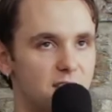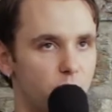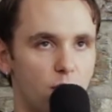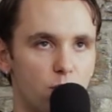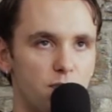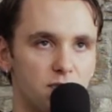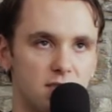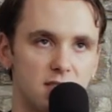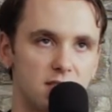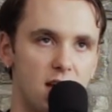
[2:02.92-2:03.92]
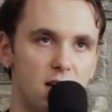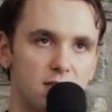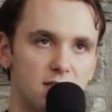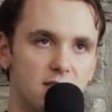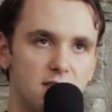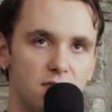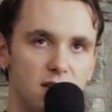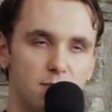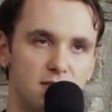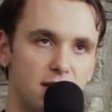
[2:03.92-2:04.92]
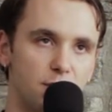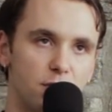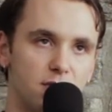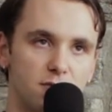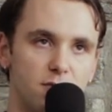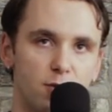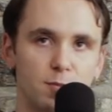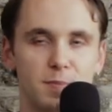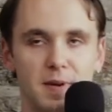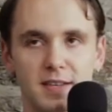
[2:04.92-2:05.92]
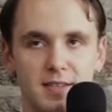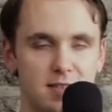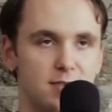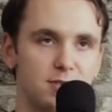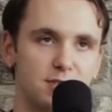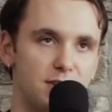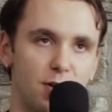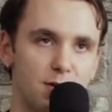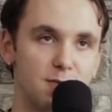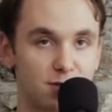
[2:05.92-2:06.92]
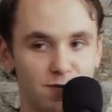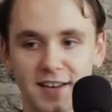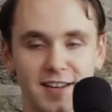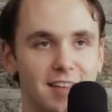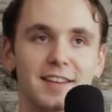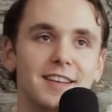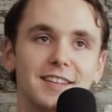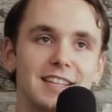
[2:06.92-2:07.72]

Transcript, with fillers: als Vorgruppe von César und jetzt ist Philipp mit seinem neuen Ding Vorgruppe bei Drangsal und es wird auch immer so weitergehen.